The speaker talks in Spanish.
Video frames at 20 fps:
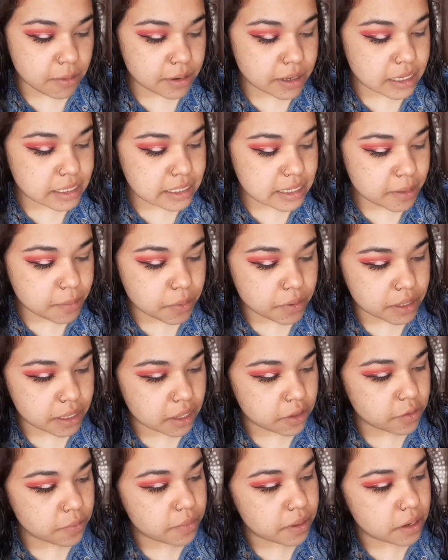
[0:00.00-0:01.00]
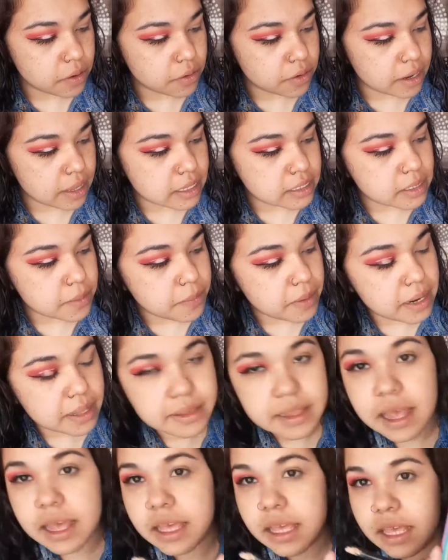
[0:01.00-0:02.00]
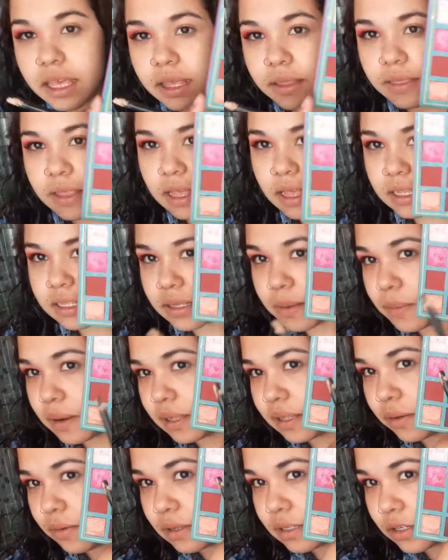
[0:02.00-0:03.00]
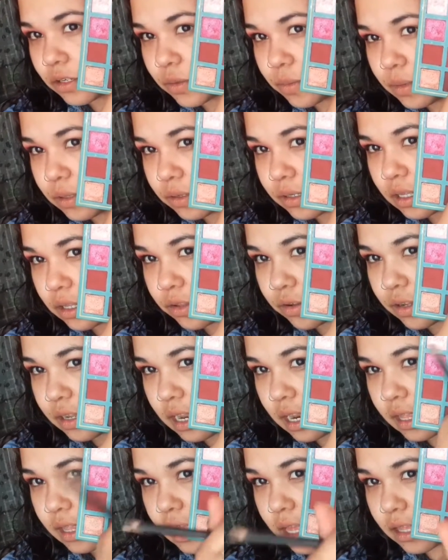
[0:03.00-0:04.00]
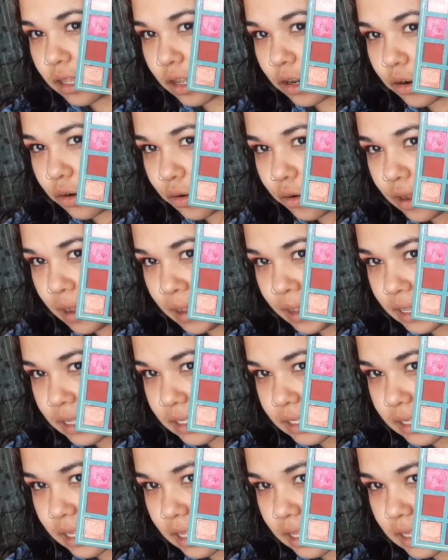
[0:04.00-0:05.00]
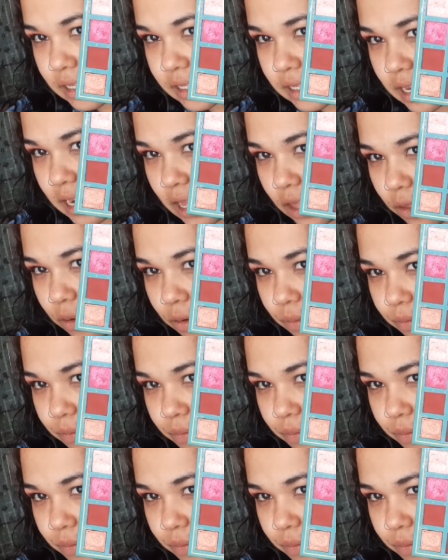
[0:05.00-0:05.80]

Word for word: voy a estar apoyándome con esta paleta y de esta paleta voy a estar tomando esta tonalidad roja que está de este lado